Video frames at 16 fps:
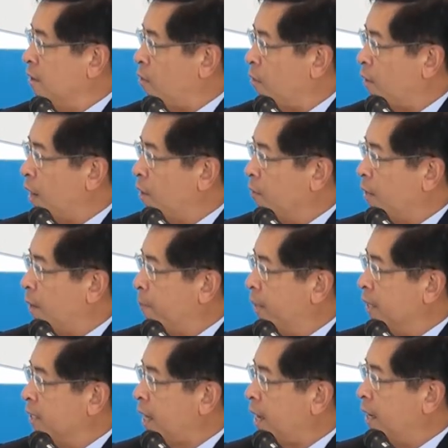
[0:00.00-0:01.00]
ของเราเนี่ย
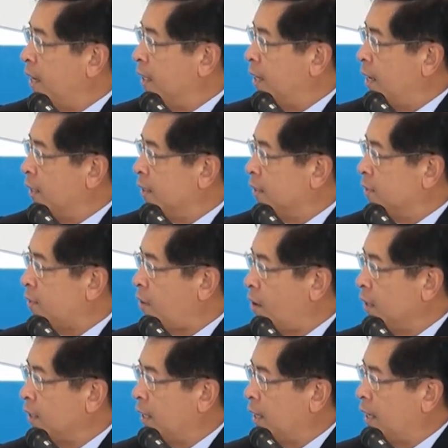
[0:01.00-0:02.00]
เป็นชั้นเล็ก ๆ ซ้
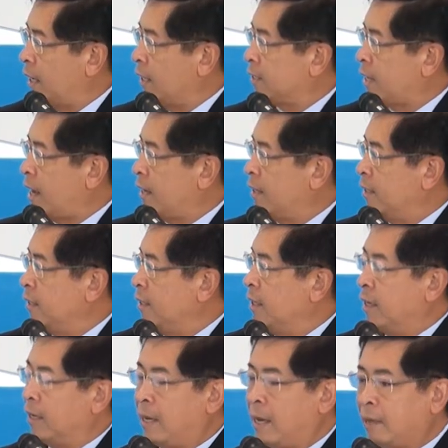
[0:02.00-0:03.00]
อนกันหลาย ๆ ชั้น
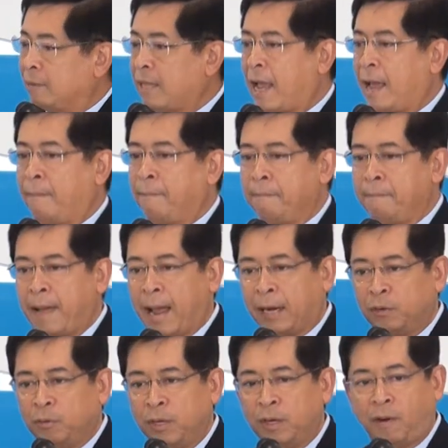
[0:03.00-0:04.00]
แล้วแถมแบ่
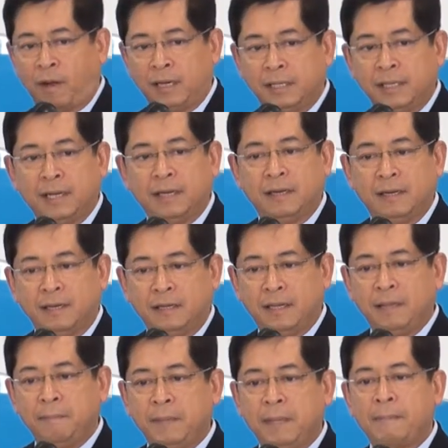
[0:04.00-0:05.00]
งด้วยรอยเลื่อน
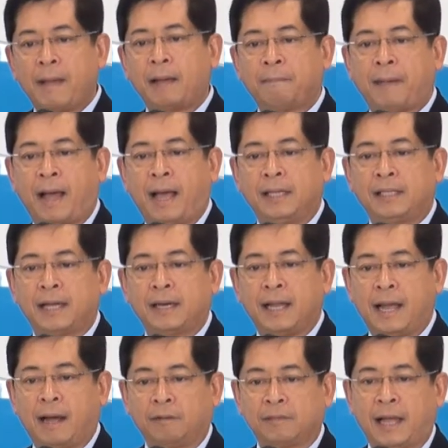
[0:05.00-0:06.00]
ที่มีมากมายทั้ง
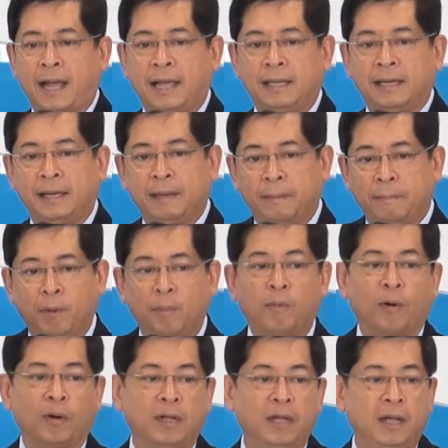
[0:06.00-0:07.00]
ในอ่าวไทย ทั้งในบน
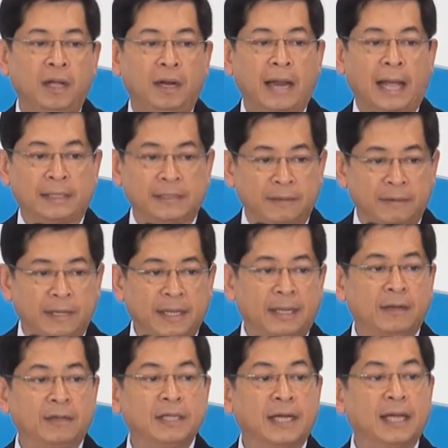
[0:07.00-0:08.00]
บก แหล่งเศรษฐ
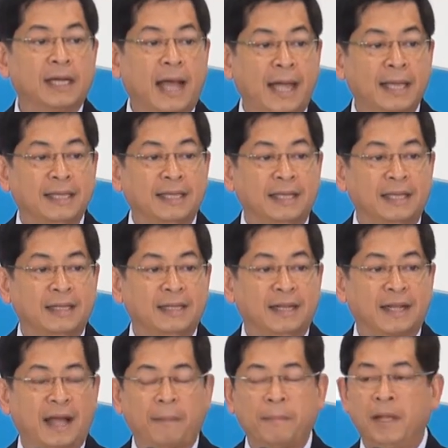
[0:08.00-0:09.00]
กิจก็จะคล้ายๆอย่างนี้
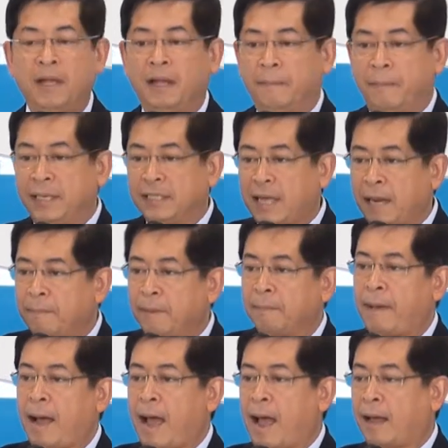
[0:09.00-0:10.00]
นะครับเป็นชั้น
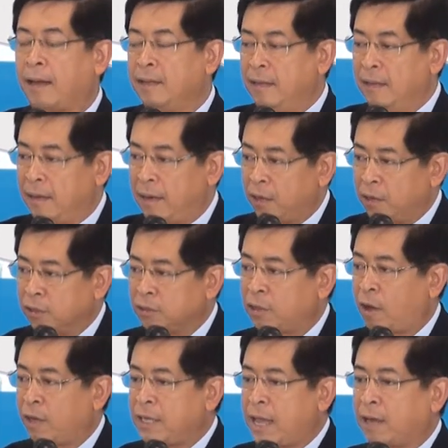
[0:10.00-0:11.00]
บางๆ แล้วก็
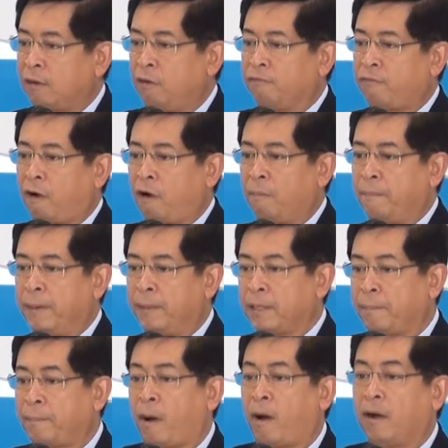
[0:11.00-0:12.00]
ซอยแยกด้วยฟอเป็น
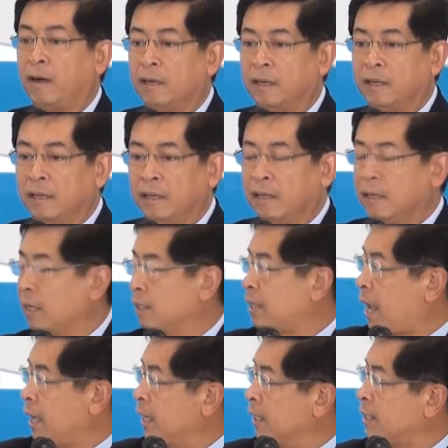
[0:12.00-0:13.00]
กระป๋อกระ
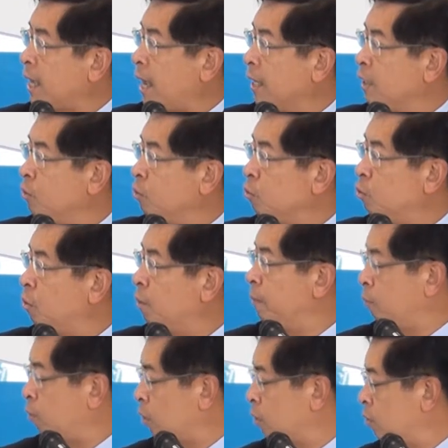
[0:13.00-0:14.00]
จายกระจายอยู่ทั่ว
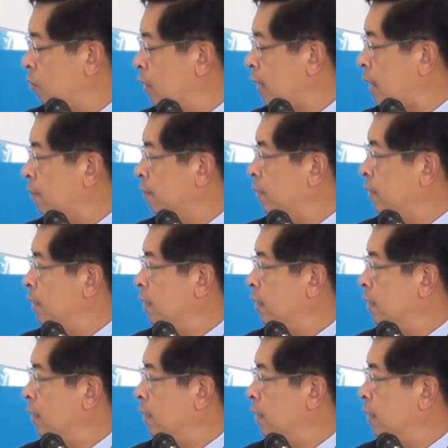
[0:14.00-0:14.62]
ไปหมดโทษนะครับ